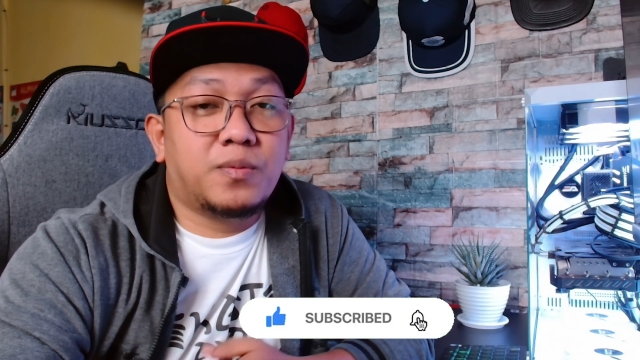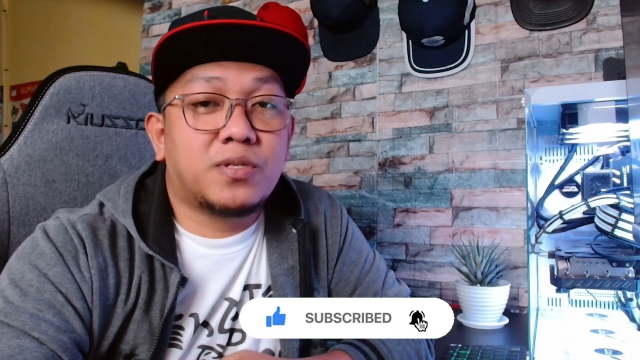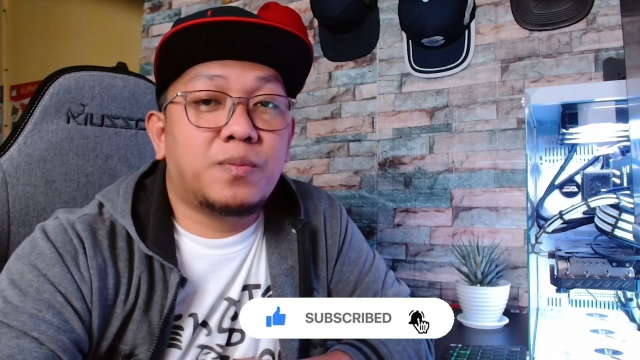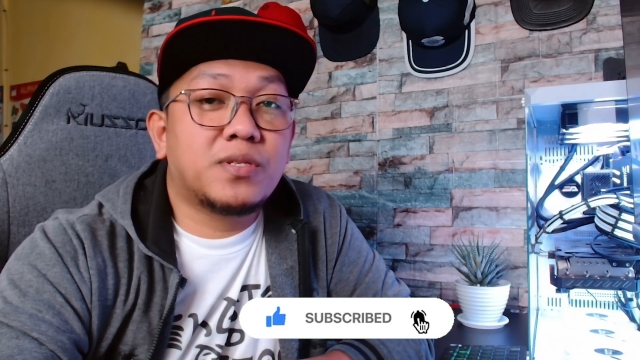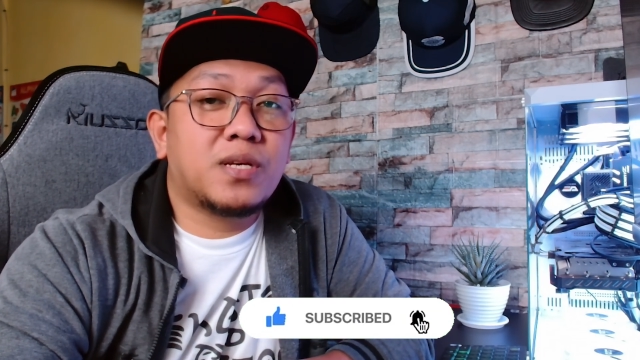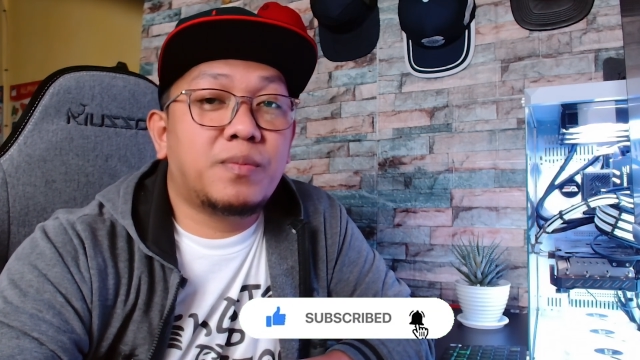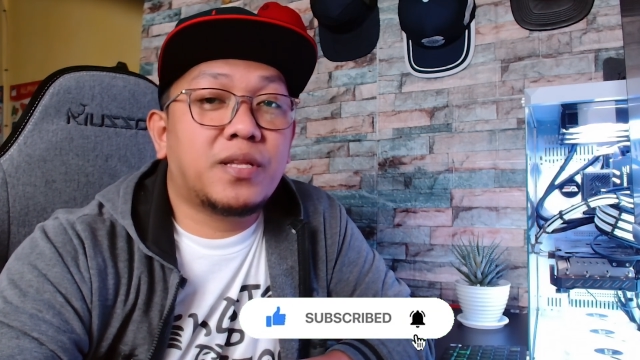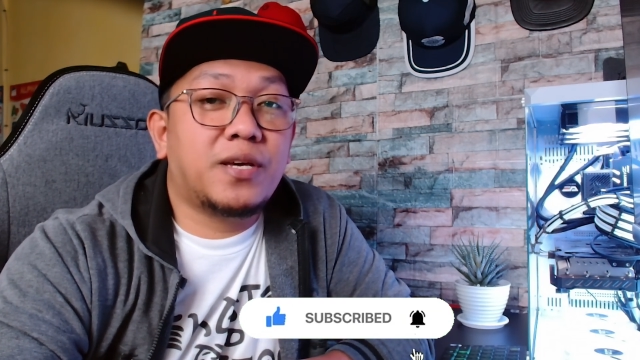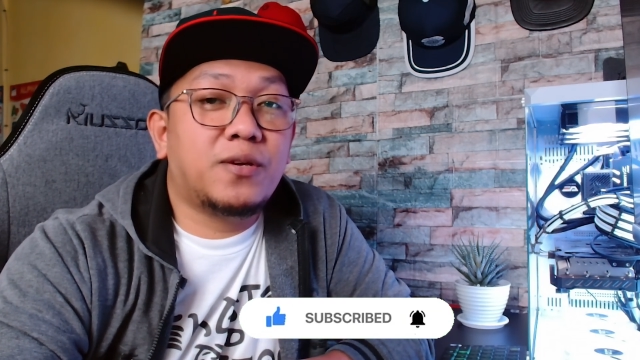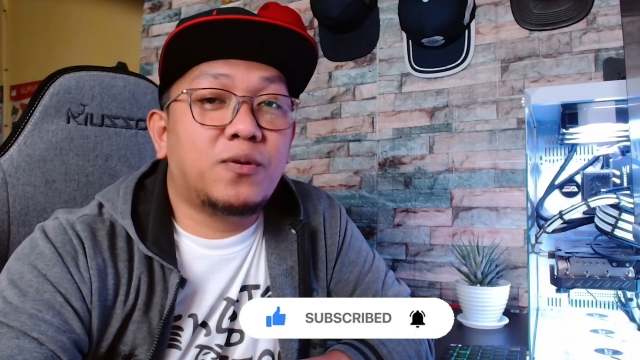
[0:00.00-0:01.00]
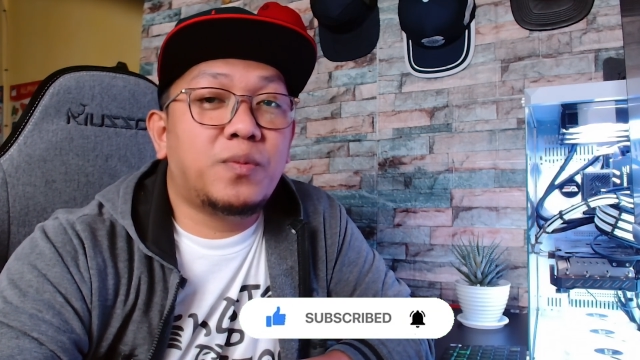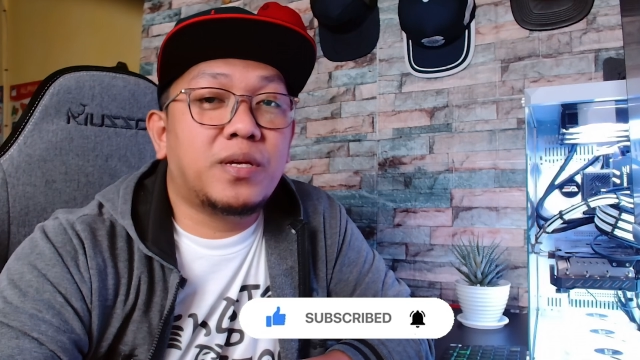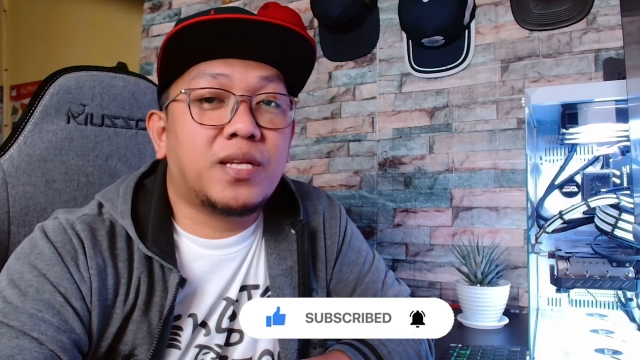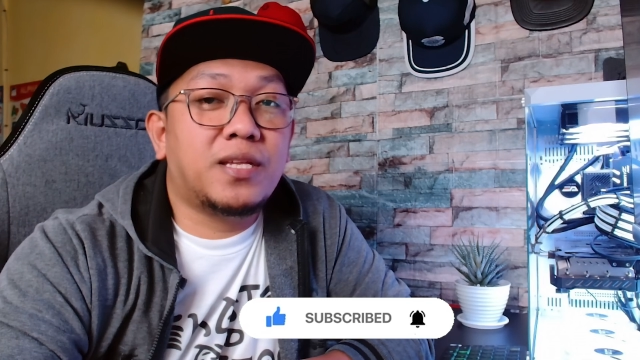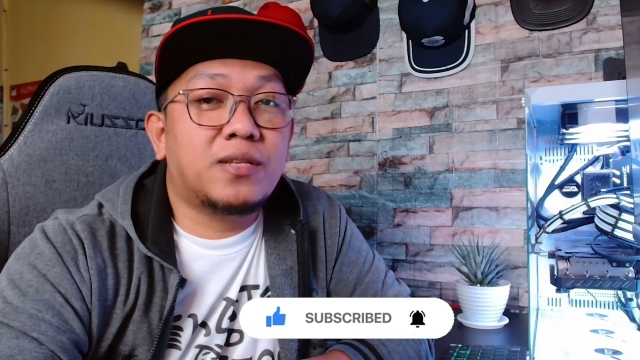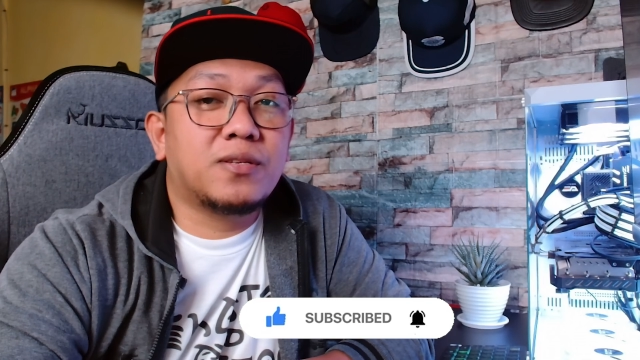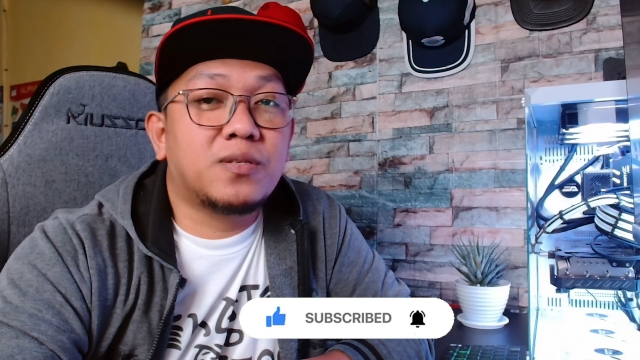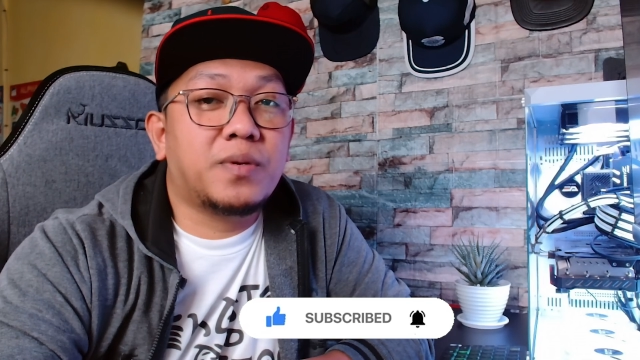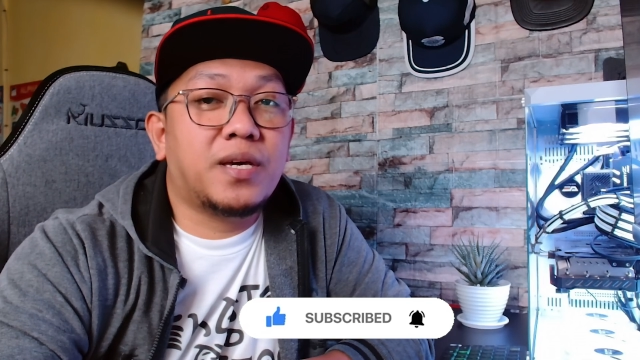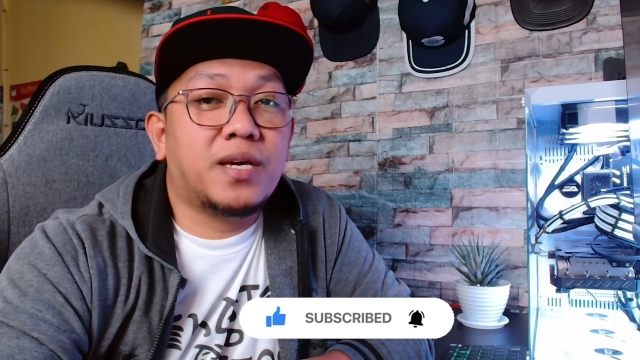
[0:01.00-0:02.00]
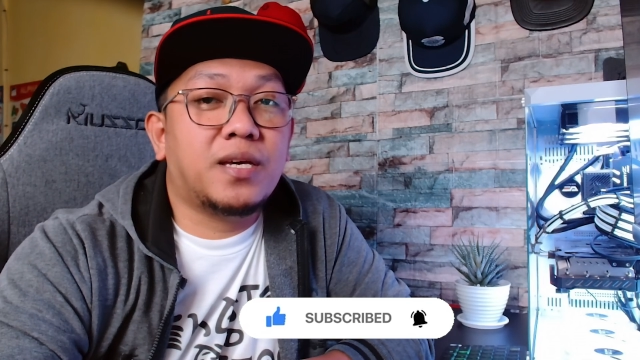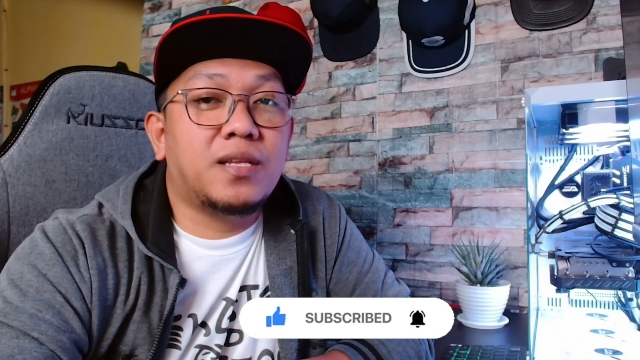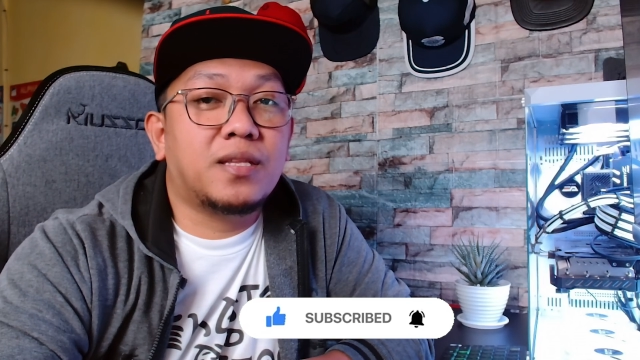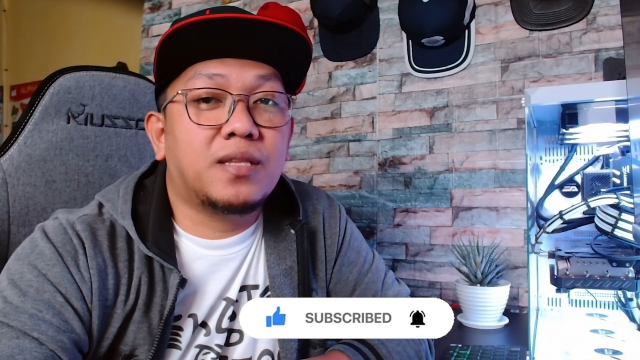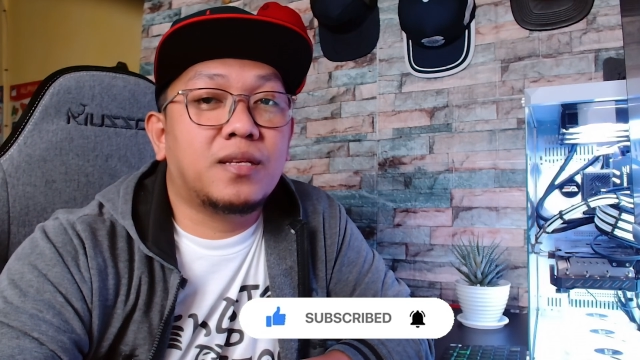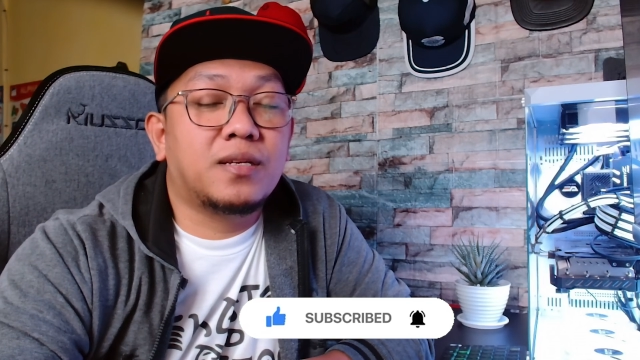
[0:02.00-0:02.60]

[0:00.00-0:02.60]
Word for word: sama-sama tayong kumita dito sa pag-edit.